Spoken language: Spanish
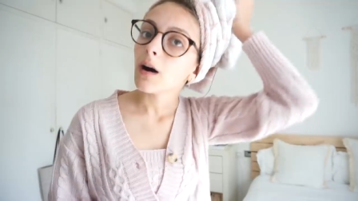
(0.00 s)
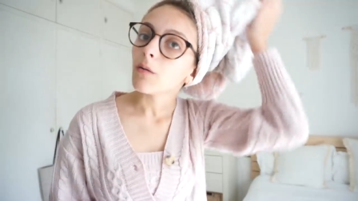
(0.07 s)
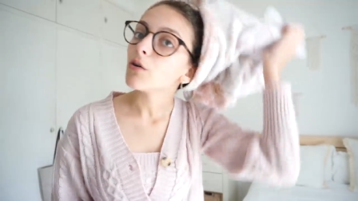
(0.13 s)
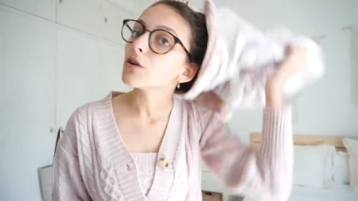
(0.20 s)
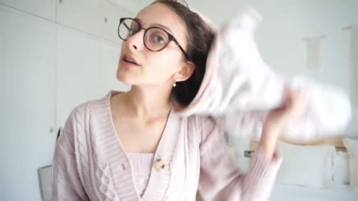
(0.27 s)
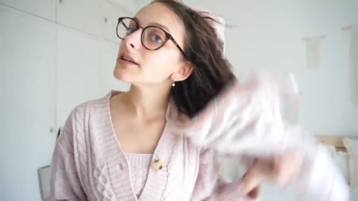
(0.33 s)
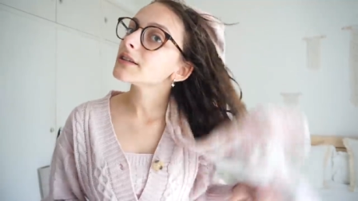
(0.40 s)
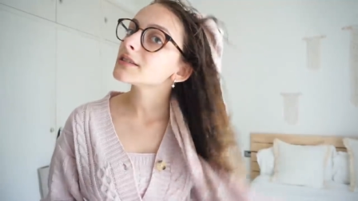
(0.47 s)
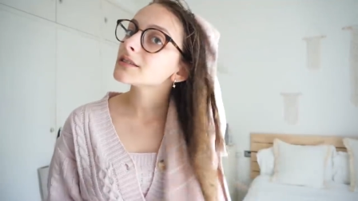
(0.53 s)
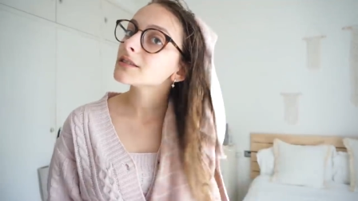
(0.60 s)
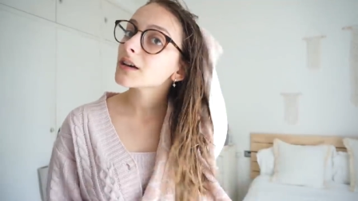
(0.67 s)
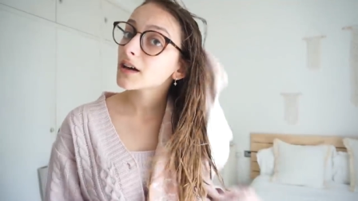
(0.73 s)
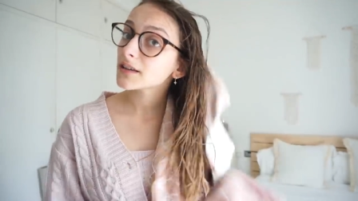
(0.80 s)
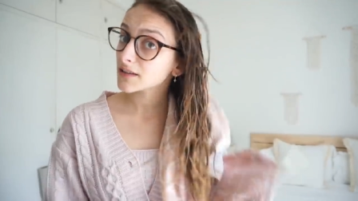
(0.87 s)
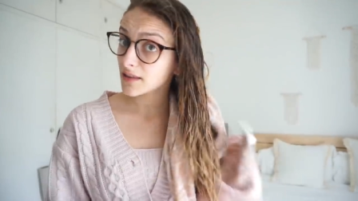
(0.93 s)
Amores,
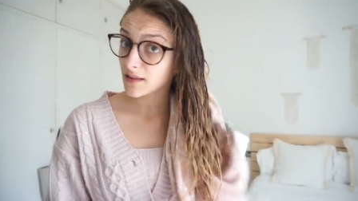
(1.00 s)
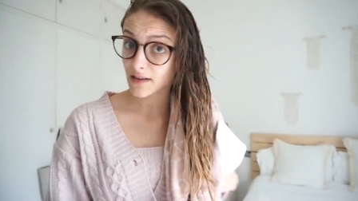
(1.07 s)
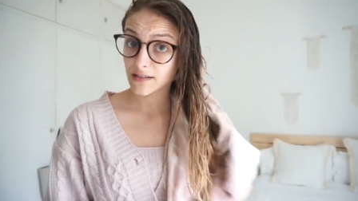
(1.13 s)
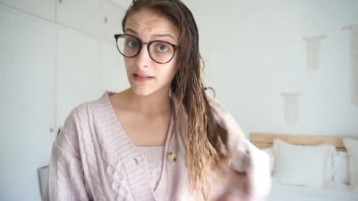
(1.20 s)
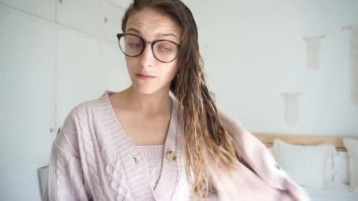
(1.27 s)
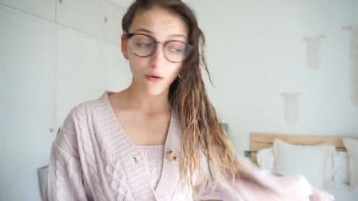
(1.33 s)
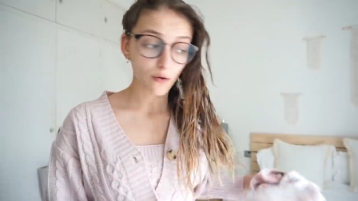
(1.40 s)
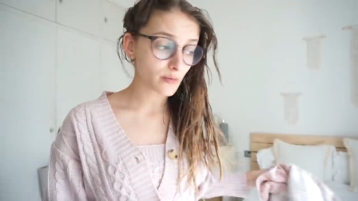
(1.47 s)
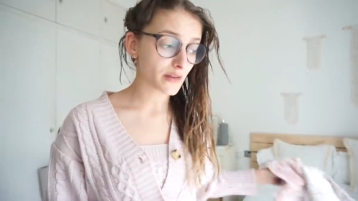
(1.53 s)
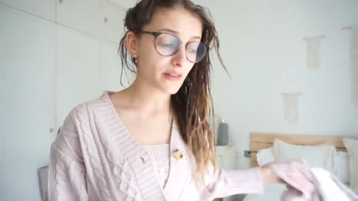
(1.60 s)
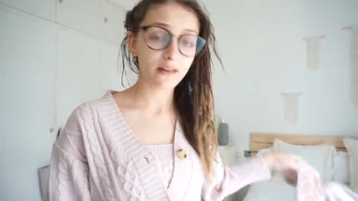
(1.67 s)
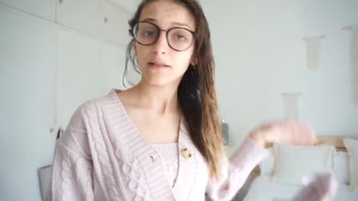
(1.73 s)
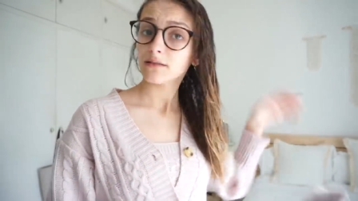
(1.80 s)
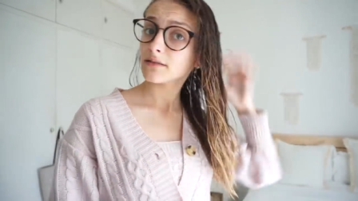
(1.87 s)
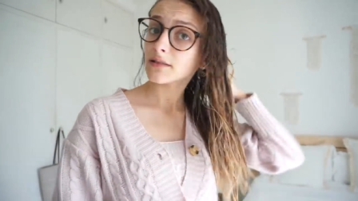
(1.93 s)
antes de que se me
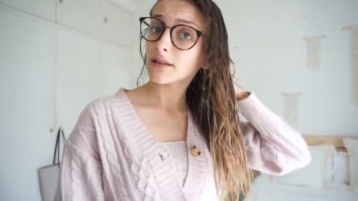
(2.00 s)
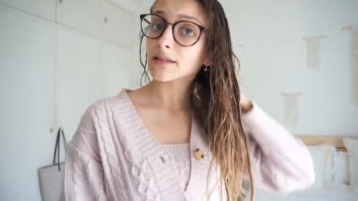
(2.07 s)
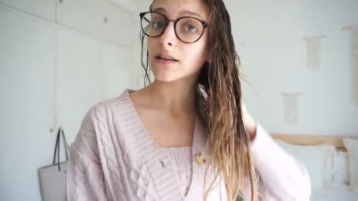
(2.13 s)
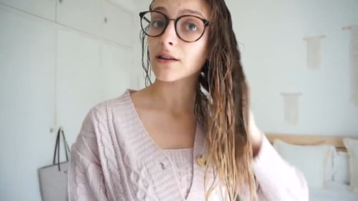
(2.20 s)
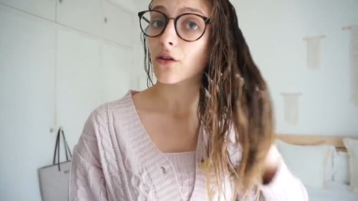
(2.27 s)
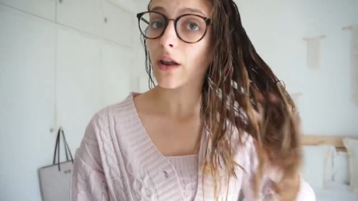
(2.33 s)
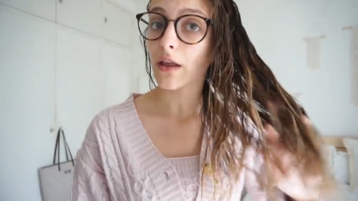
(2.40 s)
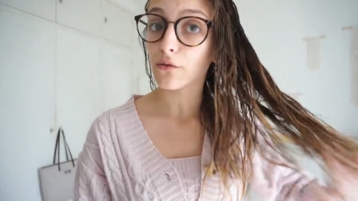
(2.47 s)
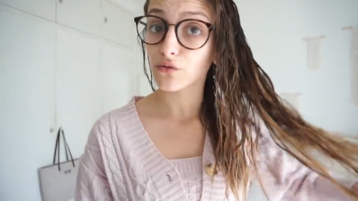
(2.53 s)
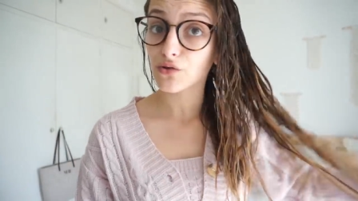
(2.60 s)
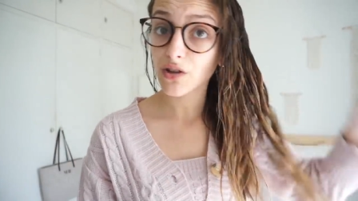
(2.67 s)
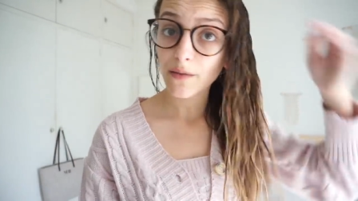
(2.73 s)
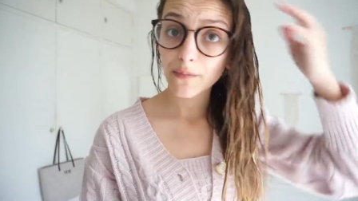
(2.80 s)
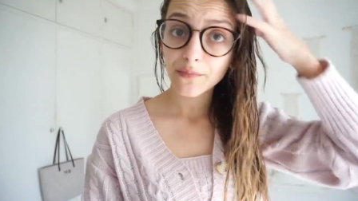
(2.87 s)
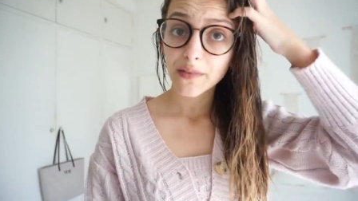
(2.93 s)
olvide, ya salió de la
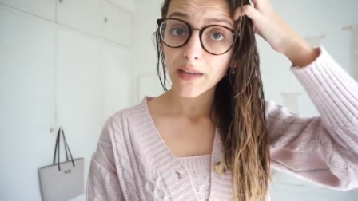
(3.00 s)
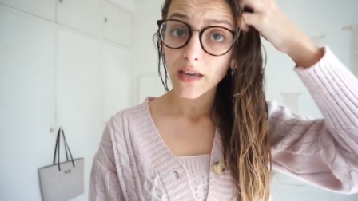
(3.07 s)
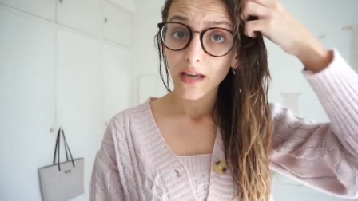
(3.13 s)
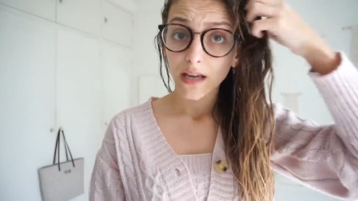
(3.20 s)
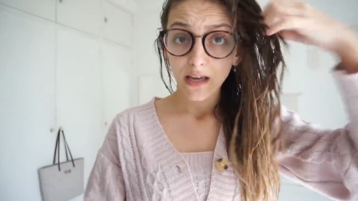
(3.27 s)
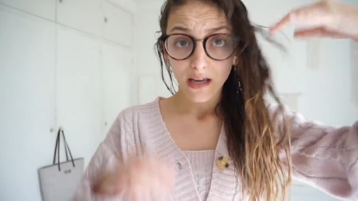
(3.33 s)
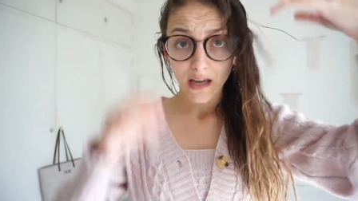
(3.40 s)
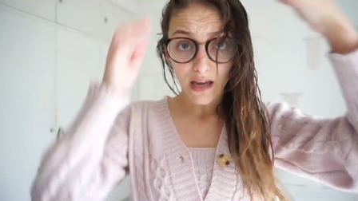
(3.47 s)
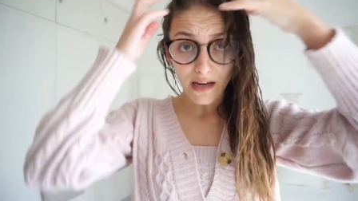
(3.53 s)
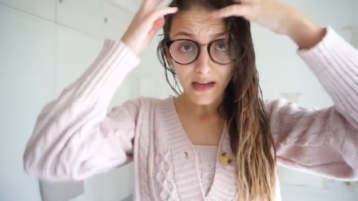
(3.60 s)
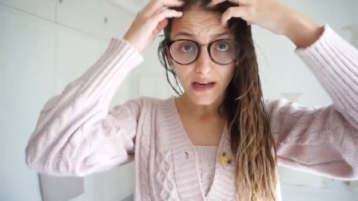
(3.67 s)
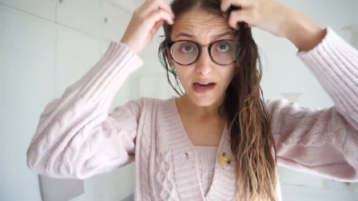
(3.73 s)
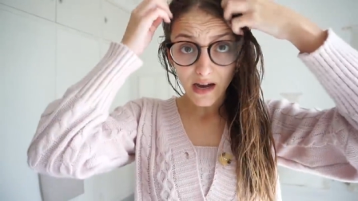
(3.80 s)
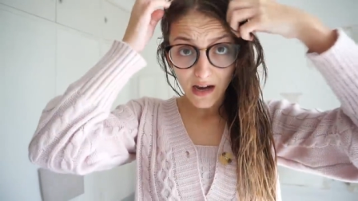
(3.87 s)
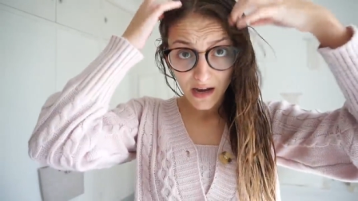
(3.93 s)
ducha,
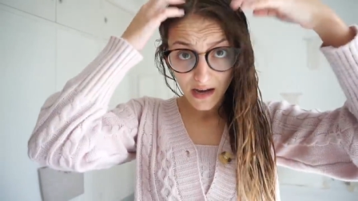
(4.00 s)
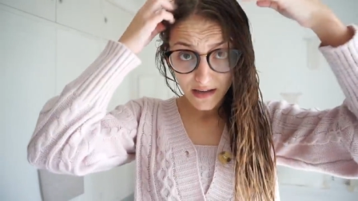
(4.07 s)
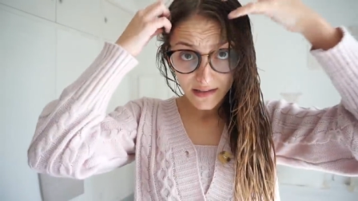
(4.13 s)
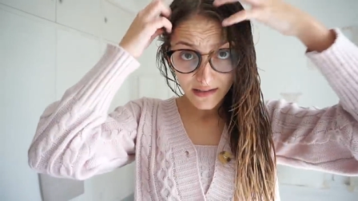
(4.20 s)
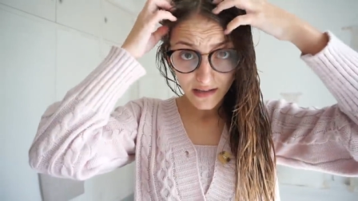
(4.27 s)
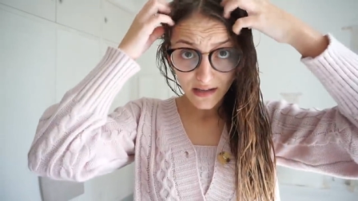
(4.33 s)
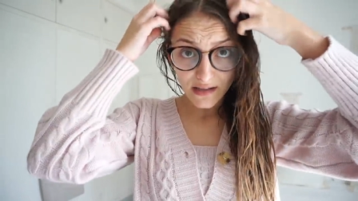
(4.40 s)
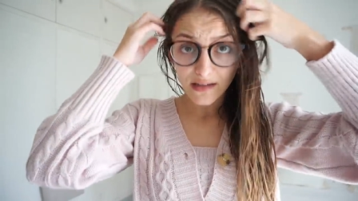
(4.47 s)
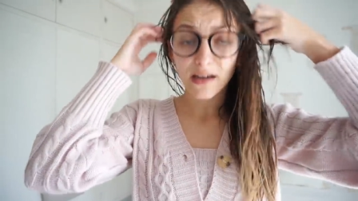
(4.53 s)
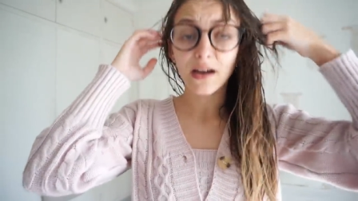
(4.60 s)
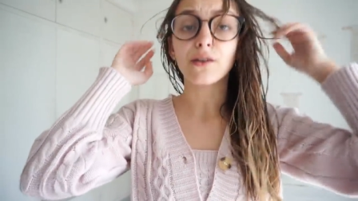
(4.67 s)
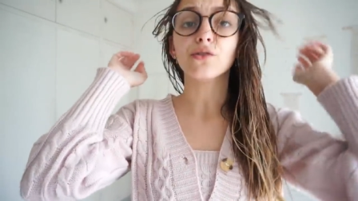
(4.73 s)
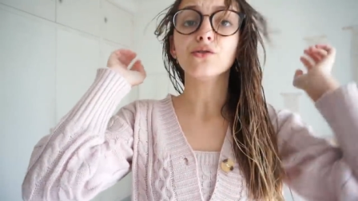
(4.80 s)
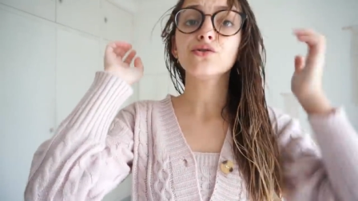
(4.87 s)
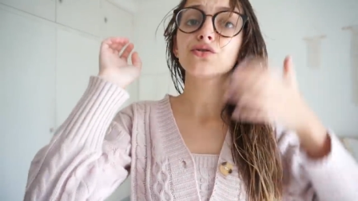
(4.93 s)
quería
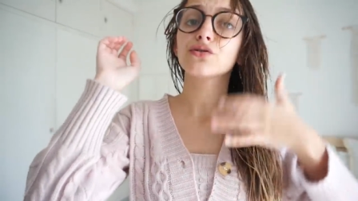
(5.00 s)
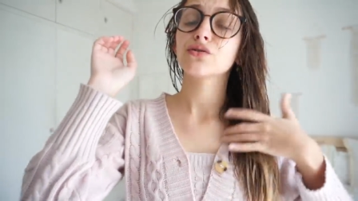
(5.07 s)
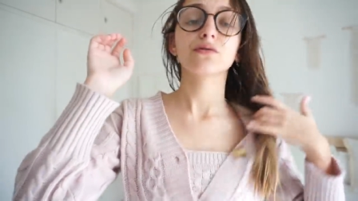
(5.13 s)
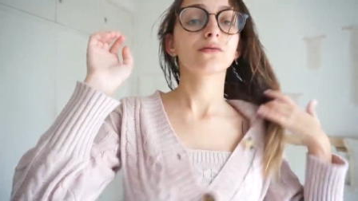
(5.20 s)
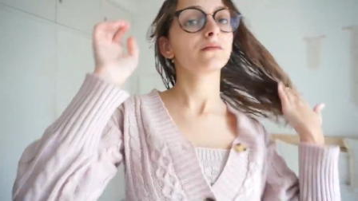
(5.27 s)
enseñaros,